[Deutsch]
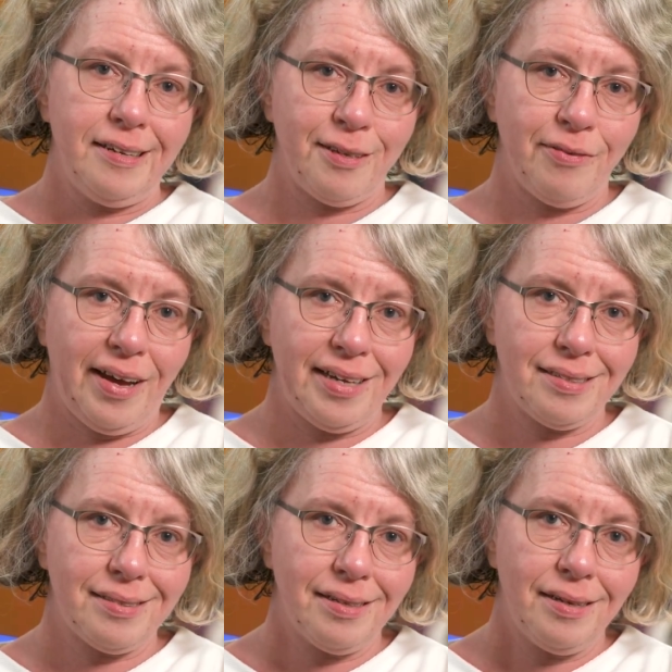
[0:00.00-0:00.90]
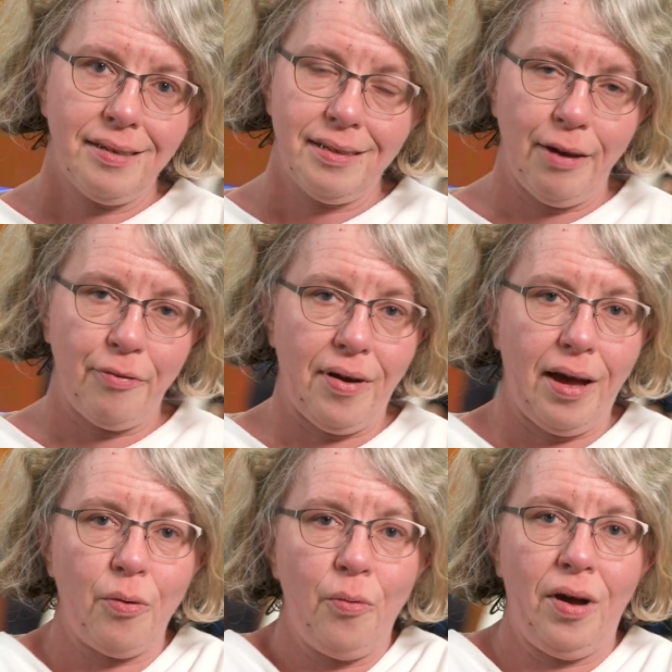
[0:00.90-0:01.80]
ich weiß, die
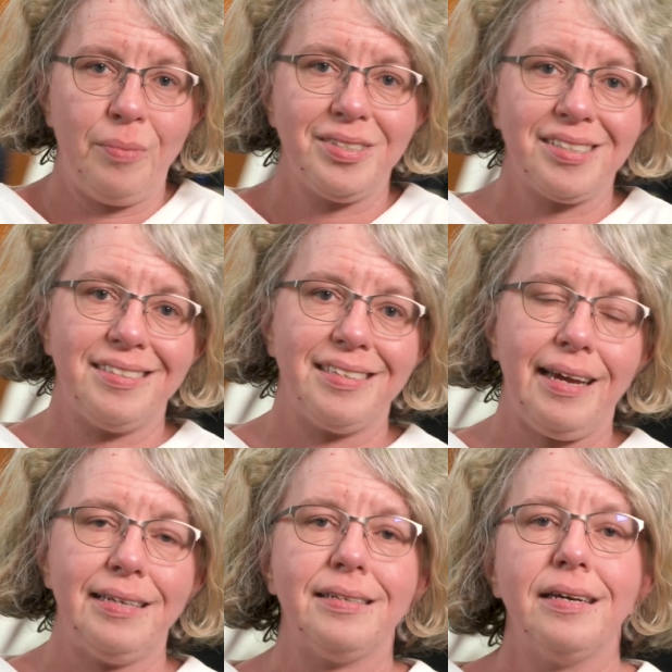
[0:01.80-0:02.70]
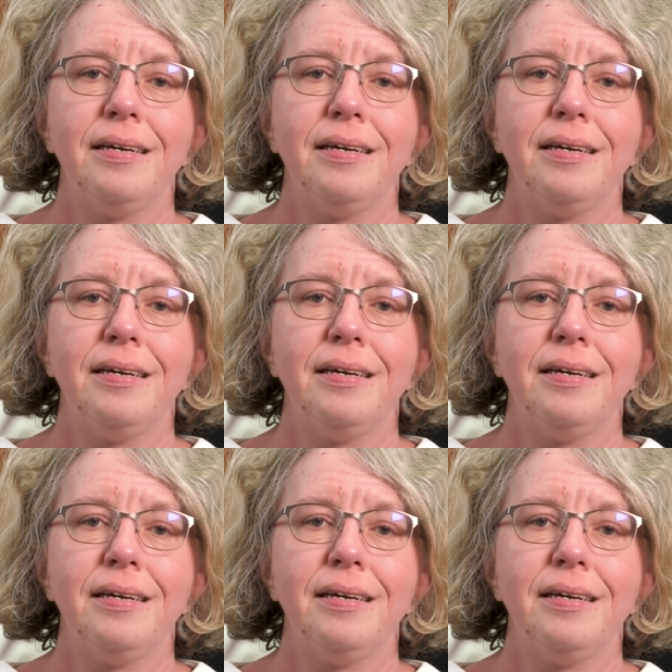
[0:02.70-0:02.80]
Erfahrungen haben es gezeigt,